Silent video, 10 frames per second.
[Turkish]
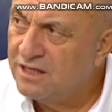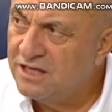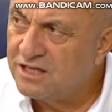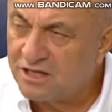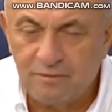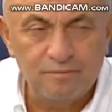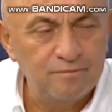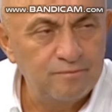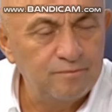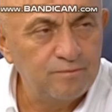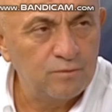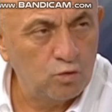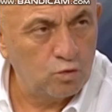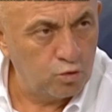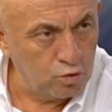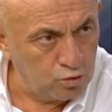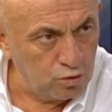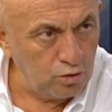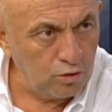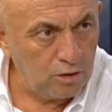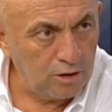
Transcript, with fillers: iyi takım kurdu